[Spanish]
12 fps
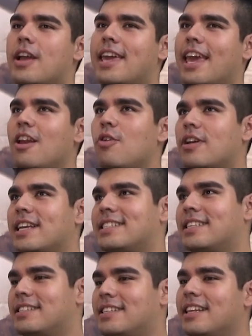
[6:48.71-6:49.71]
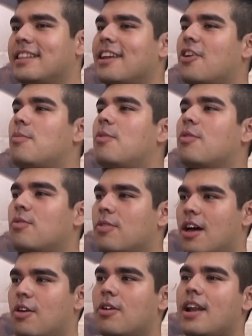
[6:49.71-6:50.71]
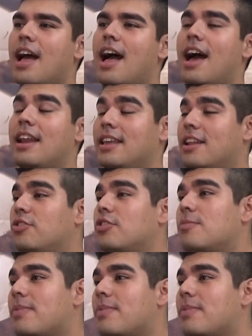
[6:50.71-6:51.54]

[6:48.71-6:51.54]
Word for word: ¿qué es lo que se siente como jugadora al ir a otros